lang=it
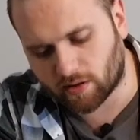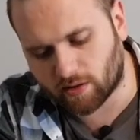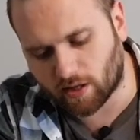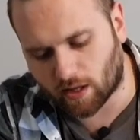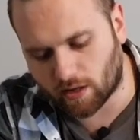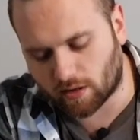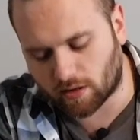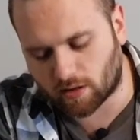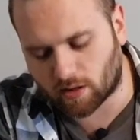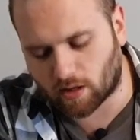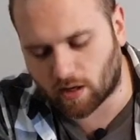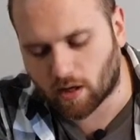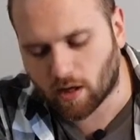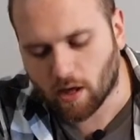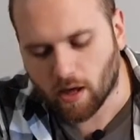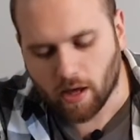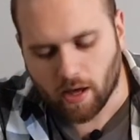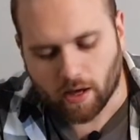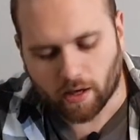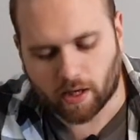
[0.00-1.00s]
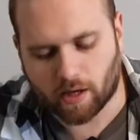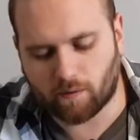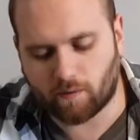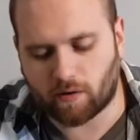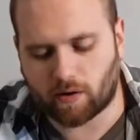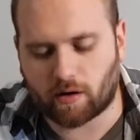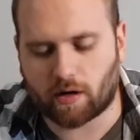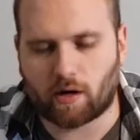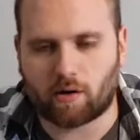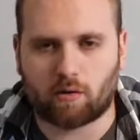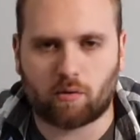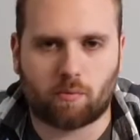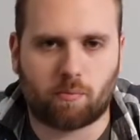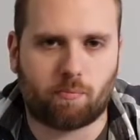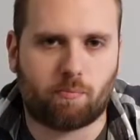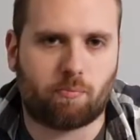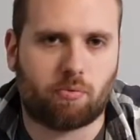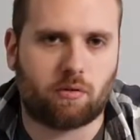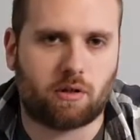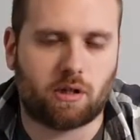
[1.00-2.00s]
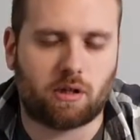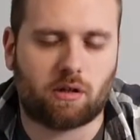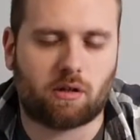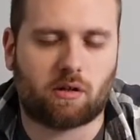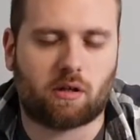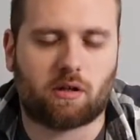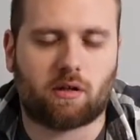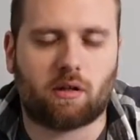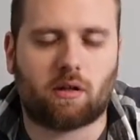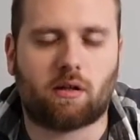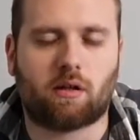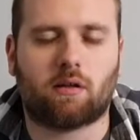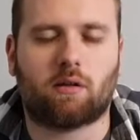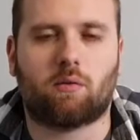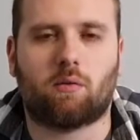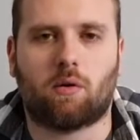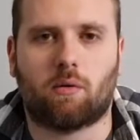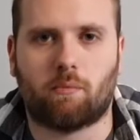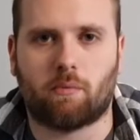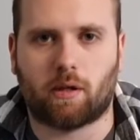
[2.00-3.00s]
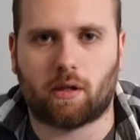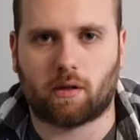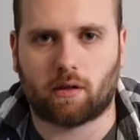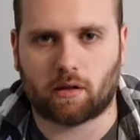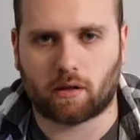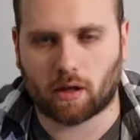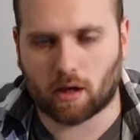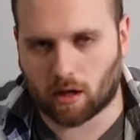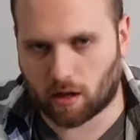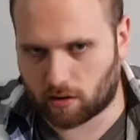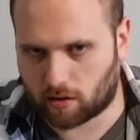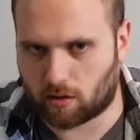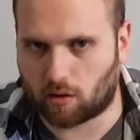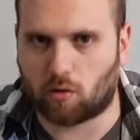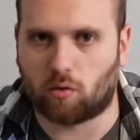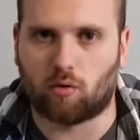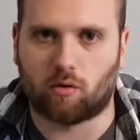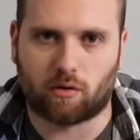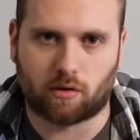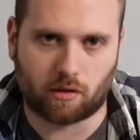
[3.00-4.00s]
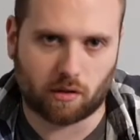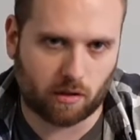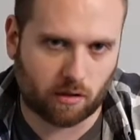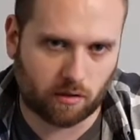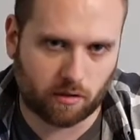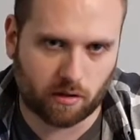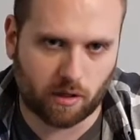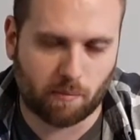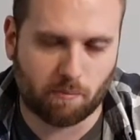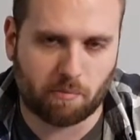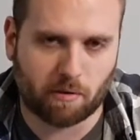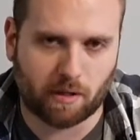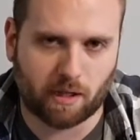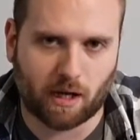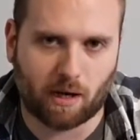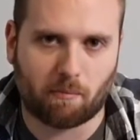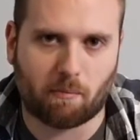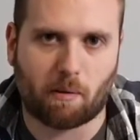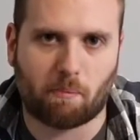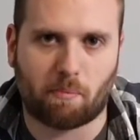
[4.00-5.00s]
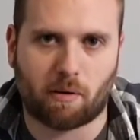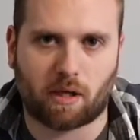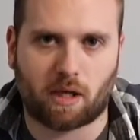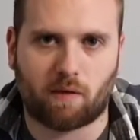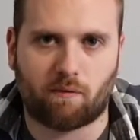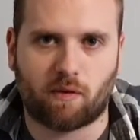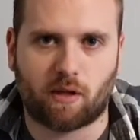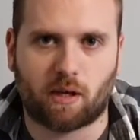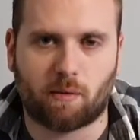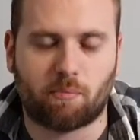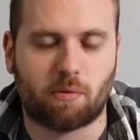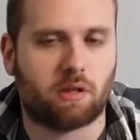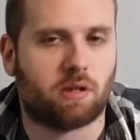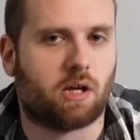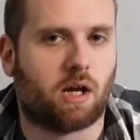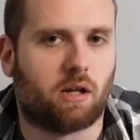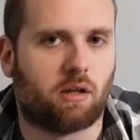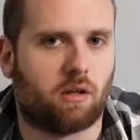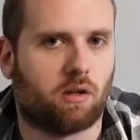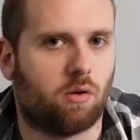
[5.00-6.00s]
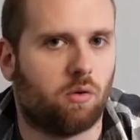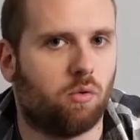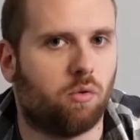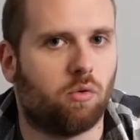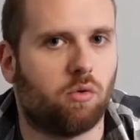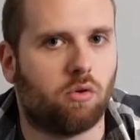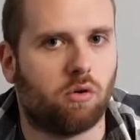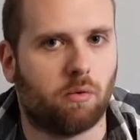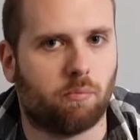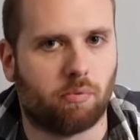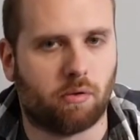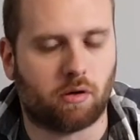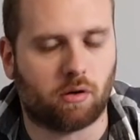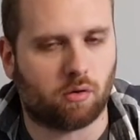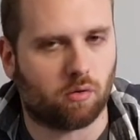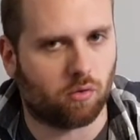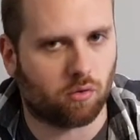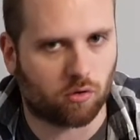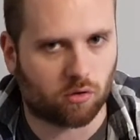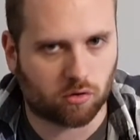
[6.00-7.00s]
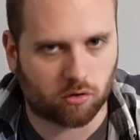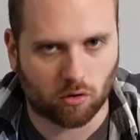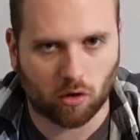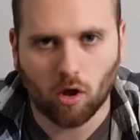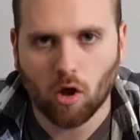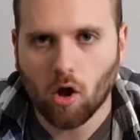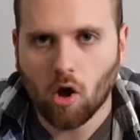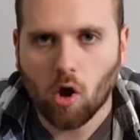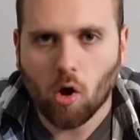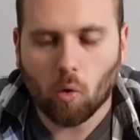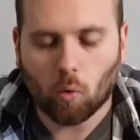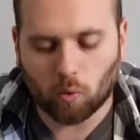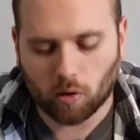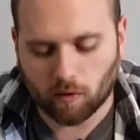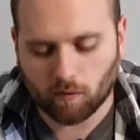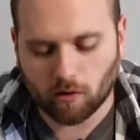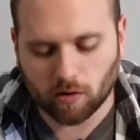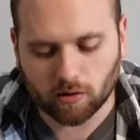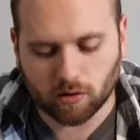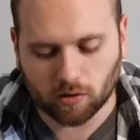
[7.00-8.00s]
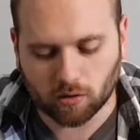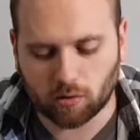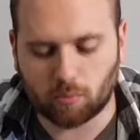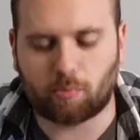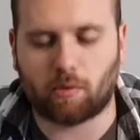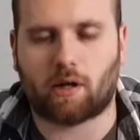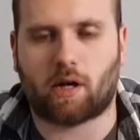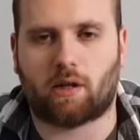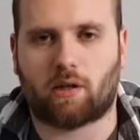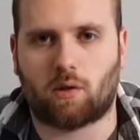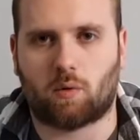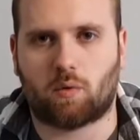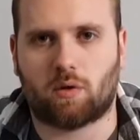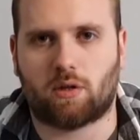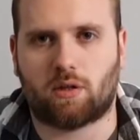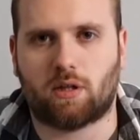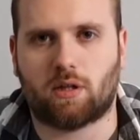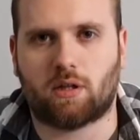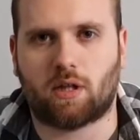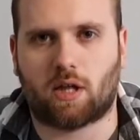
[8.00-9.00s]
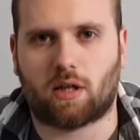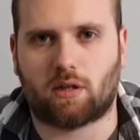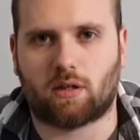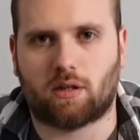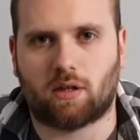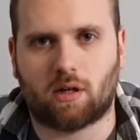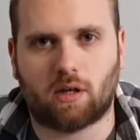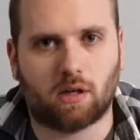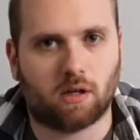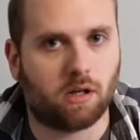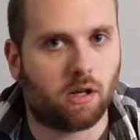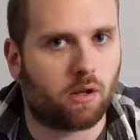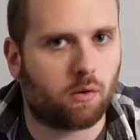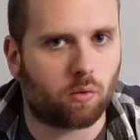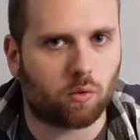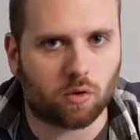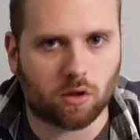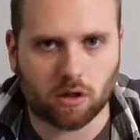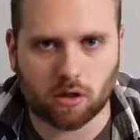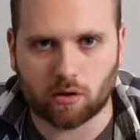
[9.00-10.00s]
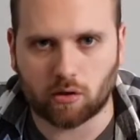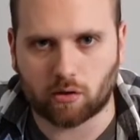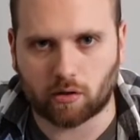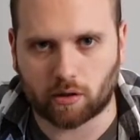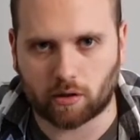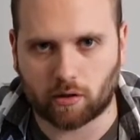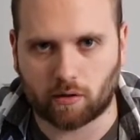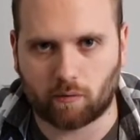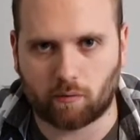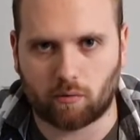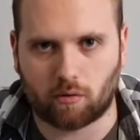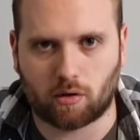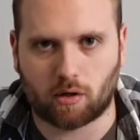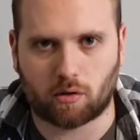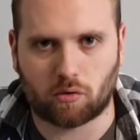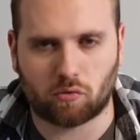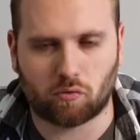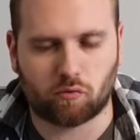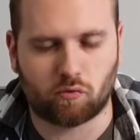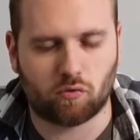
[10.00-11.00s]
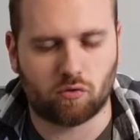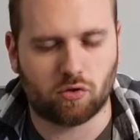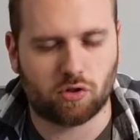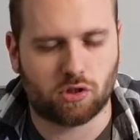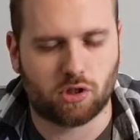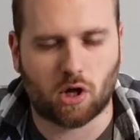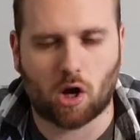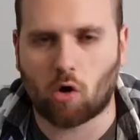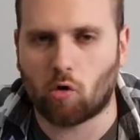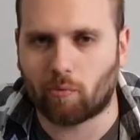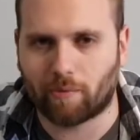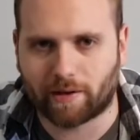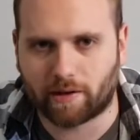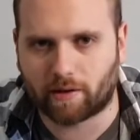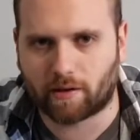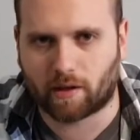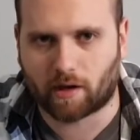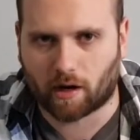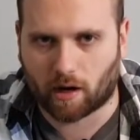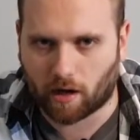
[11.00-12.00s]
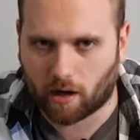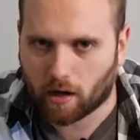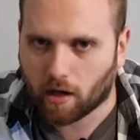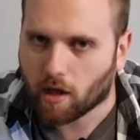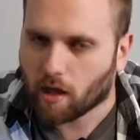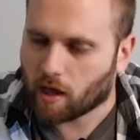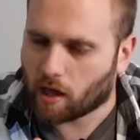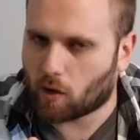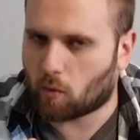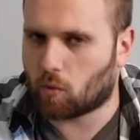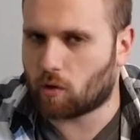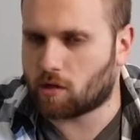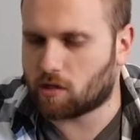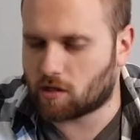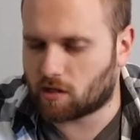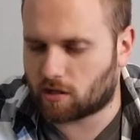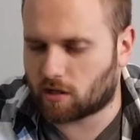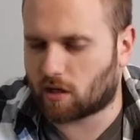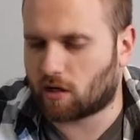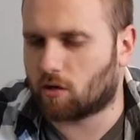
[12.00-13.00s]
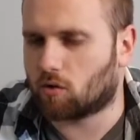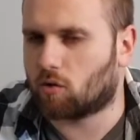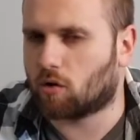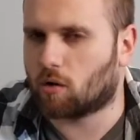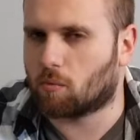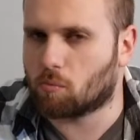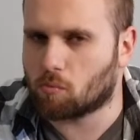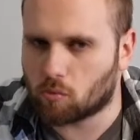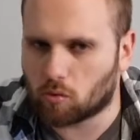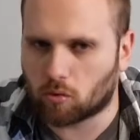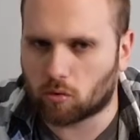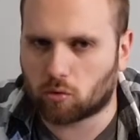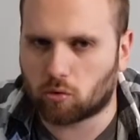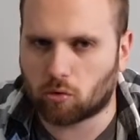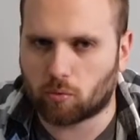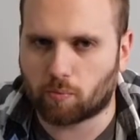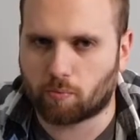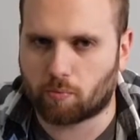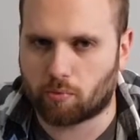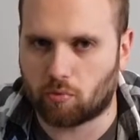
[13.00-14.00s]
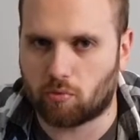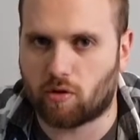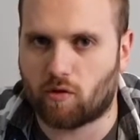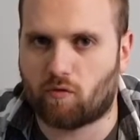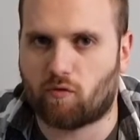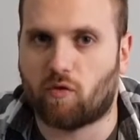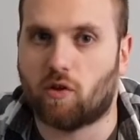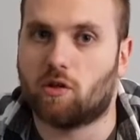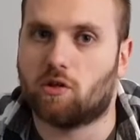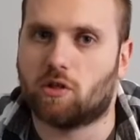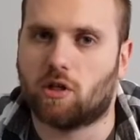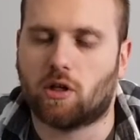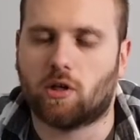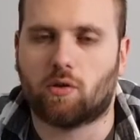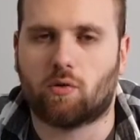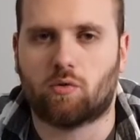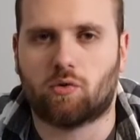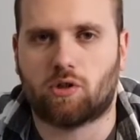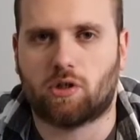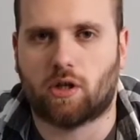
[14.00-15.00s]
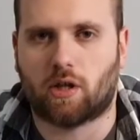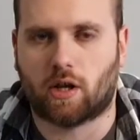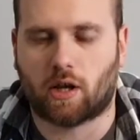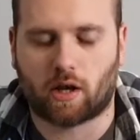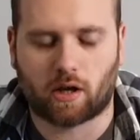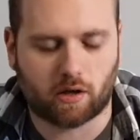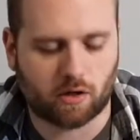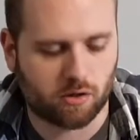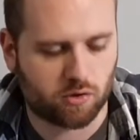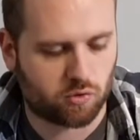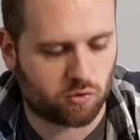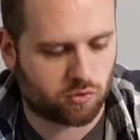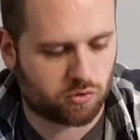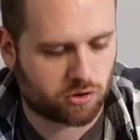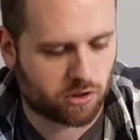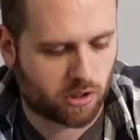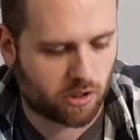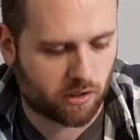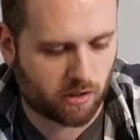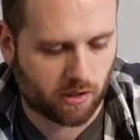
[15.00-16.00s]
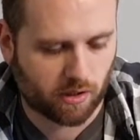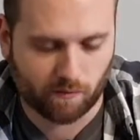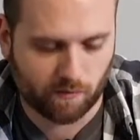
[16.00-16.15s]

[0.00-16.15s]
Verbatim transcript: tessere che verranno posizionate casualmente a seconda sempre della mappa che viene pescata lungo il percorso. Una volta superate queste tessere l'eruzione del vulcano Fuji aumenterà e quindi sarà ancora molto più difficile riuscire a raggiungere la